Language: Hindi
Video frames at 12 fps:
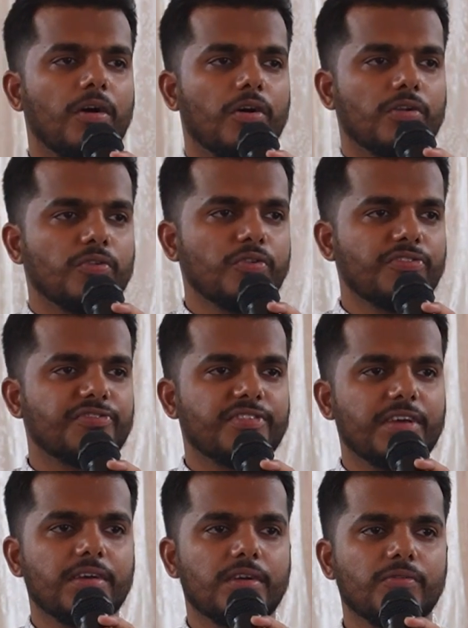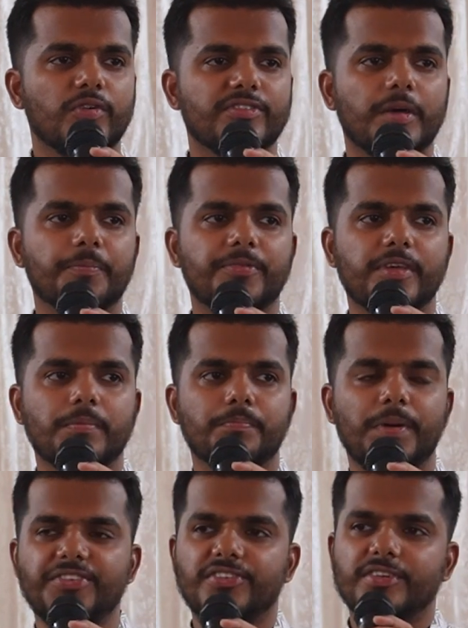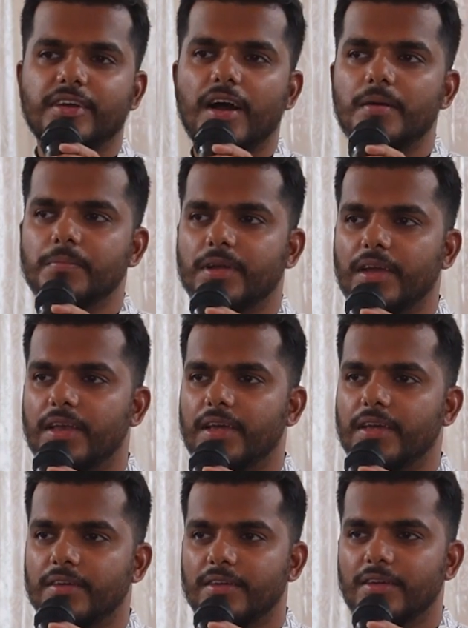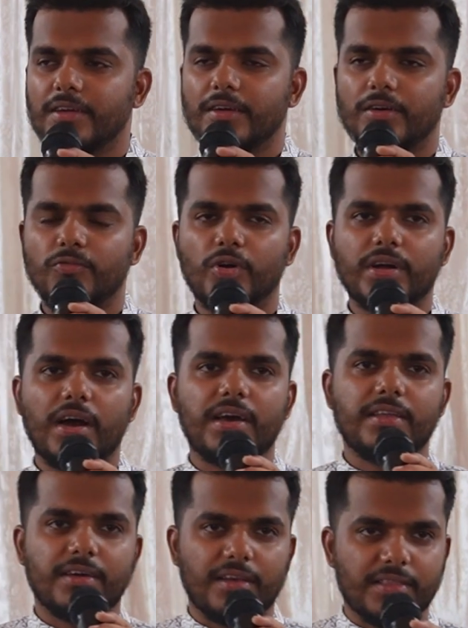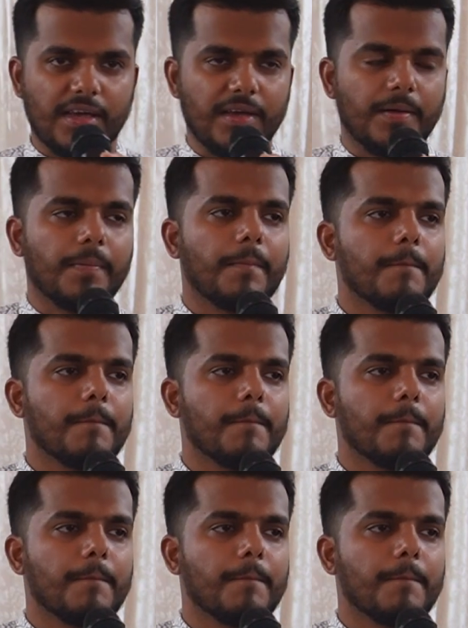और उससे वो सबसे बेस्ट काम के लिए वो कार्य करता है